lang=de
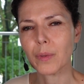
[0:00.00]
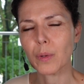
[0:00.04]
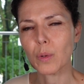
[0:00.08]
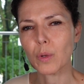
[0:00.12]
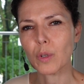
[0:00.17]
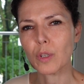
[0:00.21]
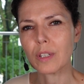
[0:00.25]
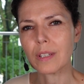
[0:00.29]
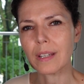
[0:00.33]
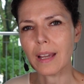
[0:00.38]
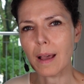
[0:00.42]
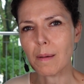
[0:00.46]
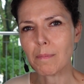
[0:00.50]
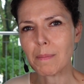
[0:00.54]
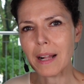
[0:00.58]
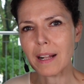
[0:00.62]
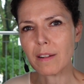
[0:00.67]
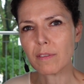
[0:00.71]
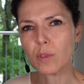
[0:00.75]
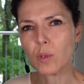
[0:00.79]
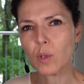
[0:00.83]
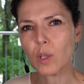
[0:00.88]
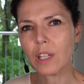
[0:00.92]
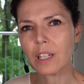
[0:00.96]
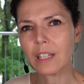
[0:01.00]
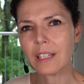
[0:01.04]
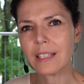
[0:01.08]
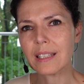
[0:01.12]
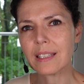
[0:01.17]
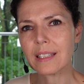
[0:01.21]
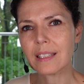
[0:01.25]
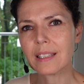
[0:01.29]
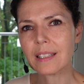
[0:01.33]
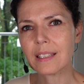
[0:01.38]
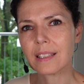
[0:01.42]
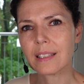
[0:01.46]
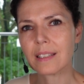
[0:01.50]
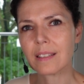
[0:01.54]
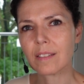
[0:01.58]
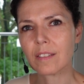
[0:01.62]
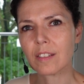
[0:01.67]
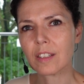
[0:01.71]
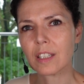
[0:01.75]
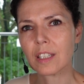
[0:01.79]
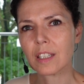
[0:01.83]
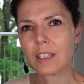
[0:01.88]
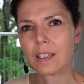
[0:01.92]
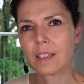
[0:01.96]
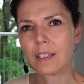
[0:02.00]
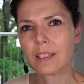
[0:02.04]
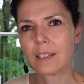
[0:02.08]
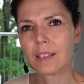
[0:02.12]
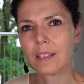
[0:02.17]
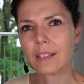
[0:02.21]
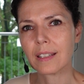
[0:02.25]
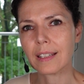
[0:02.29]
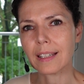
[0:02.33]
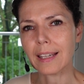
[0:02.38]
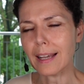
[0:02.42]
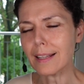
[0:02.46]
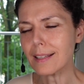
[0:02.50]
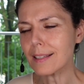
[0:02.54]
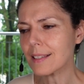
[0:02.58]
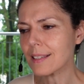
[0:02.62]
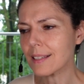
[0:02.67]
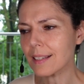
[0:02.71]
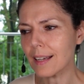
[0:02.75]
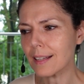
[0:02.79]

und da mal wirklich ganz,